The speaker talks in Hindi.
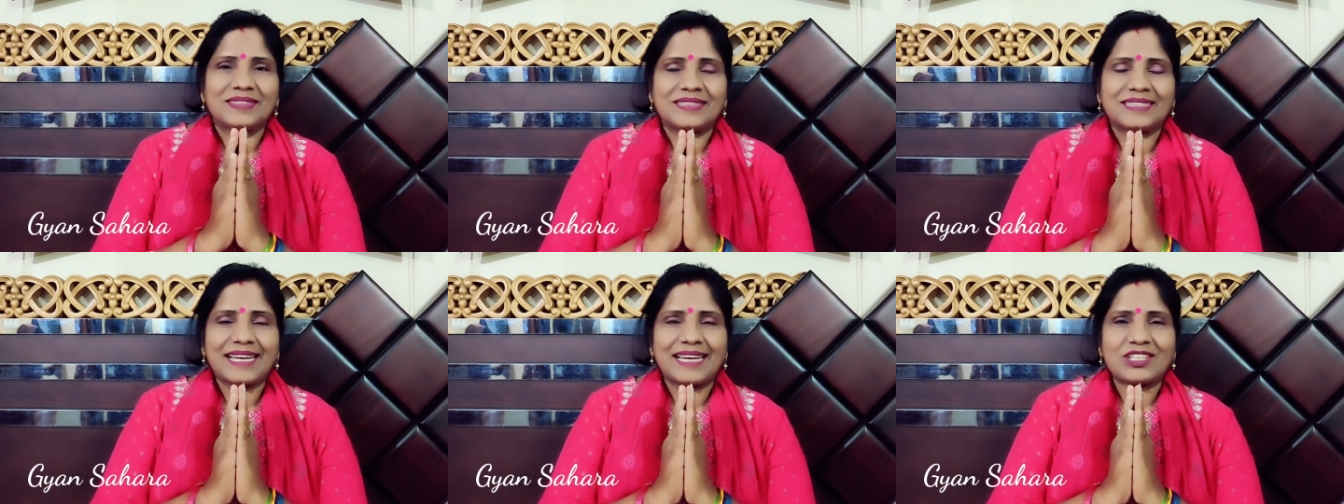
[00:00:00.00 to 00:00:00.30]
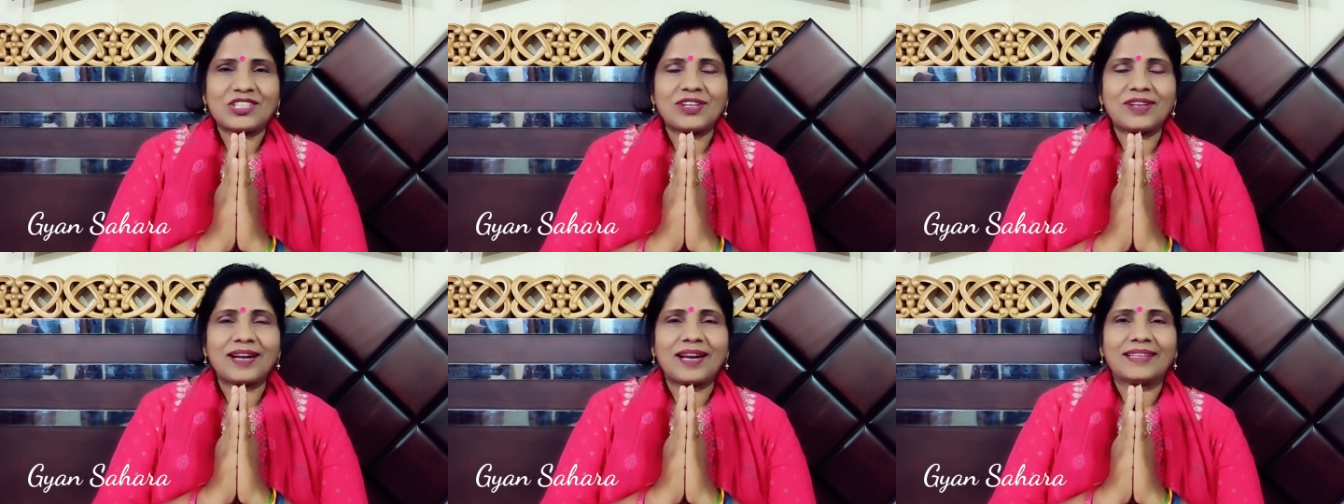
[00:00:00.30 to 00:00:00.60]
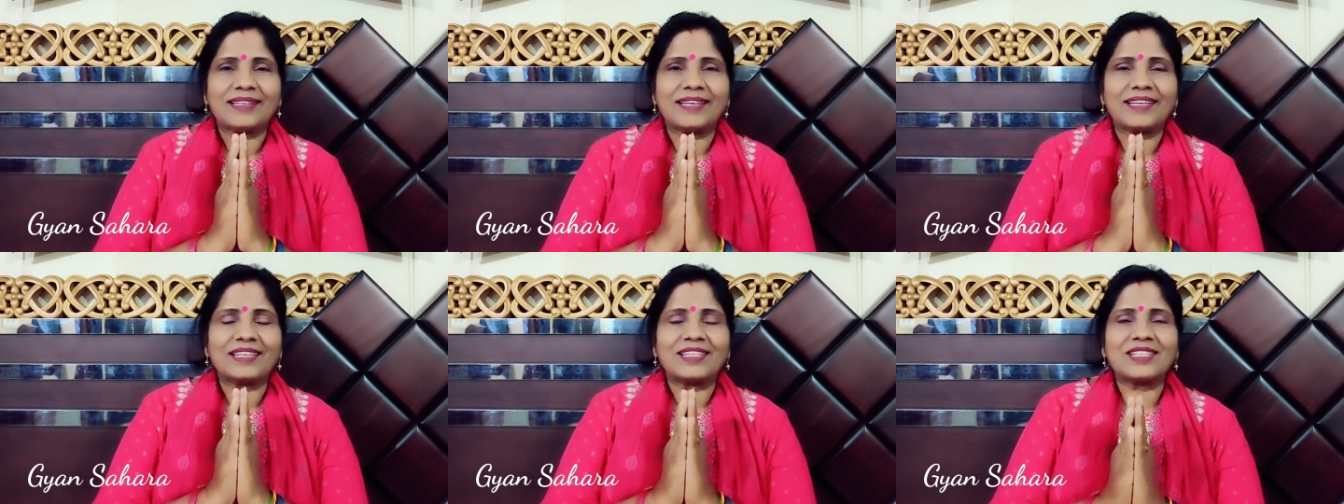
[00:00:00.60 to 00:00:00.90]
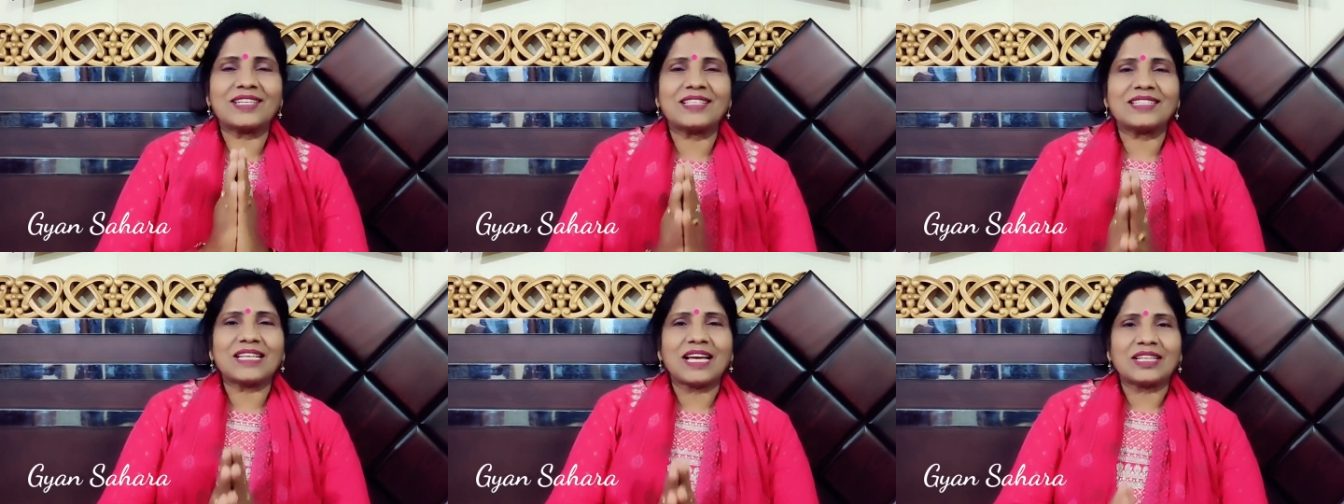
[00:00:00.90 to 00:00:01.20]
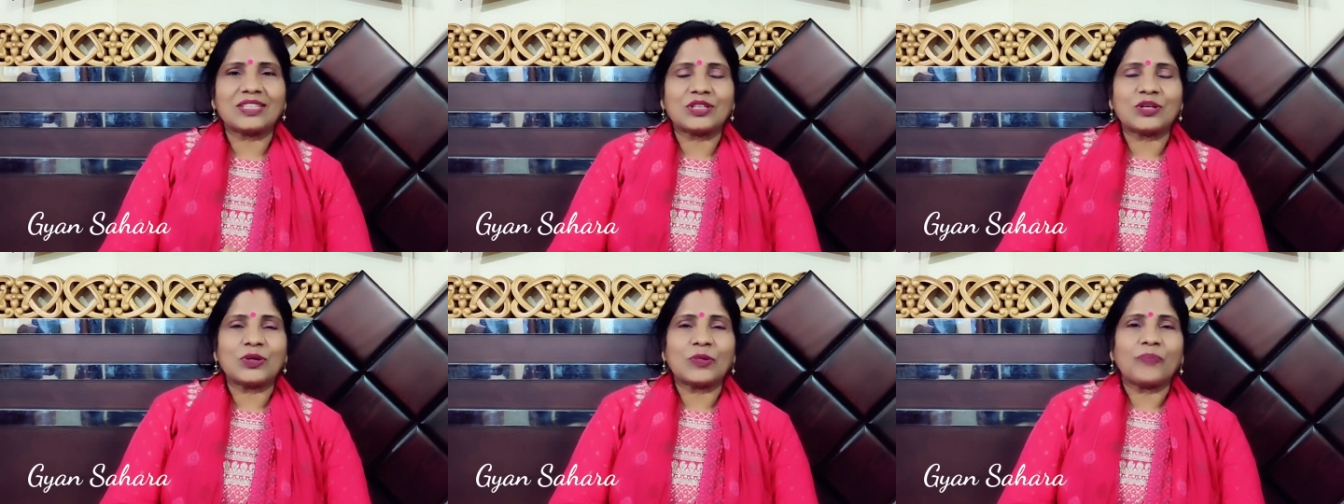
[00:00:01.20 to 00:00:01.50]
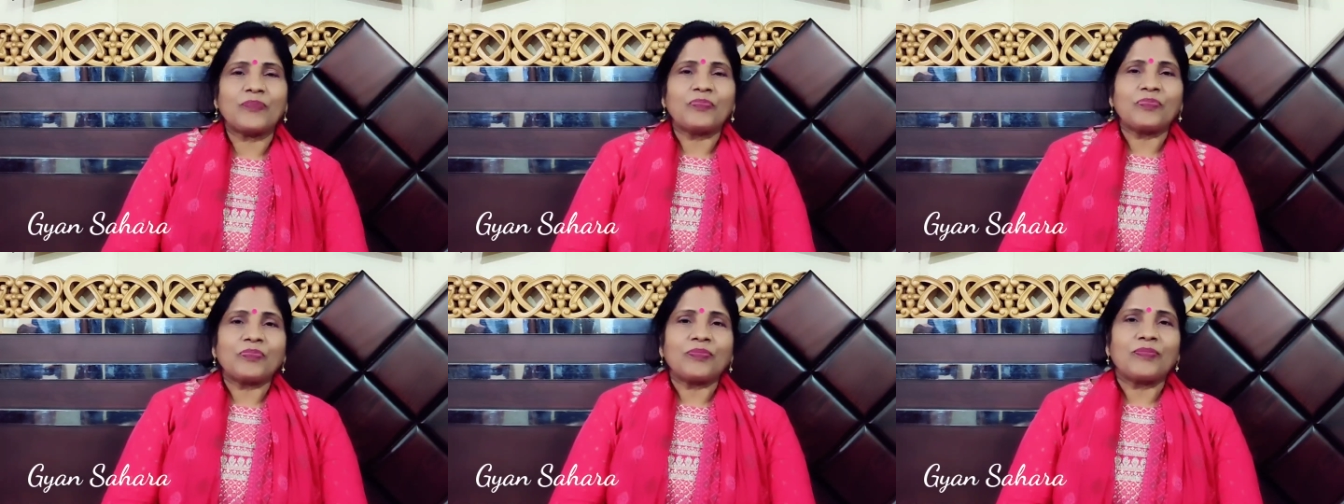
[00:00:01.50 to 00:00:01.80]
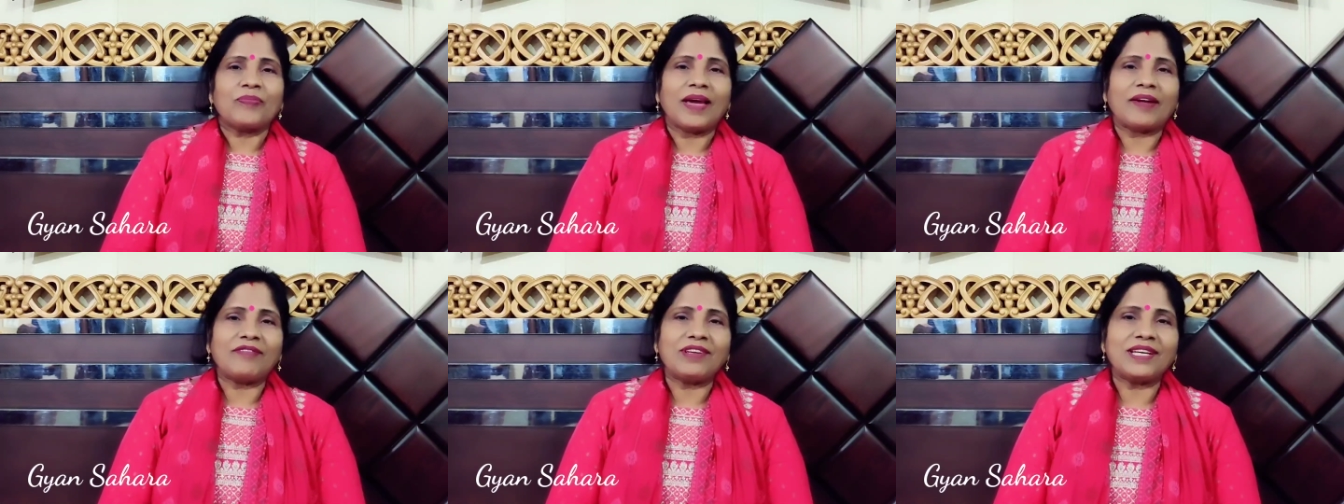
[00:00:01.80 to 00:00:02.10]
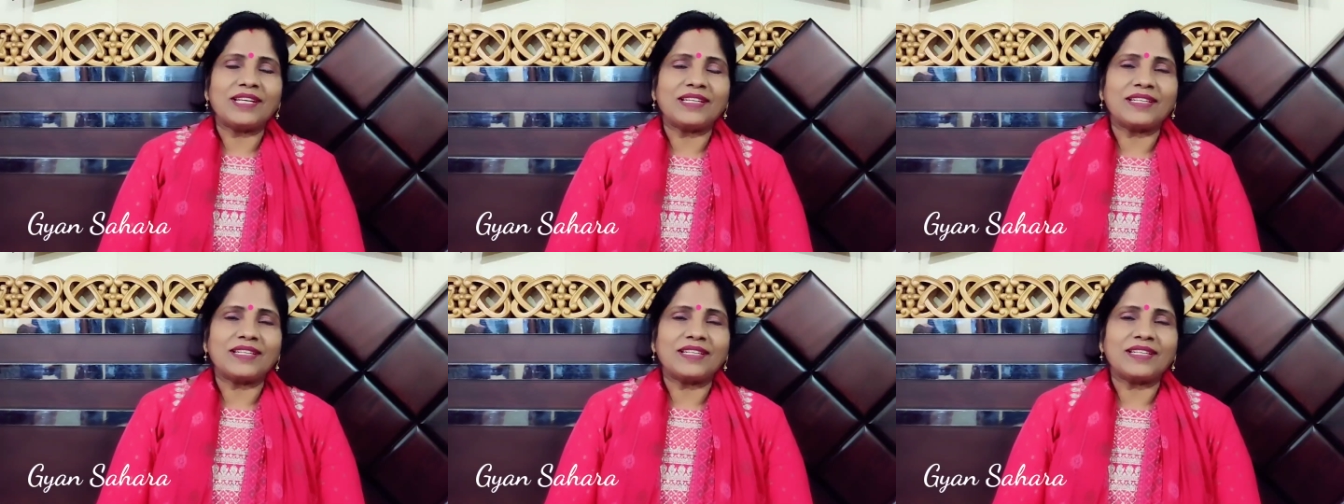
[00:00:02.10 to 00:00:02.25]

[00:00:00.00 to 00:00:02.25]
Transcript: जय श्री राधे कृष्णा साथियों मैं भी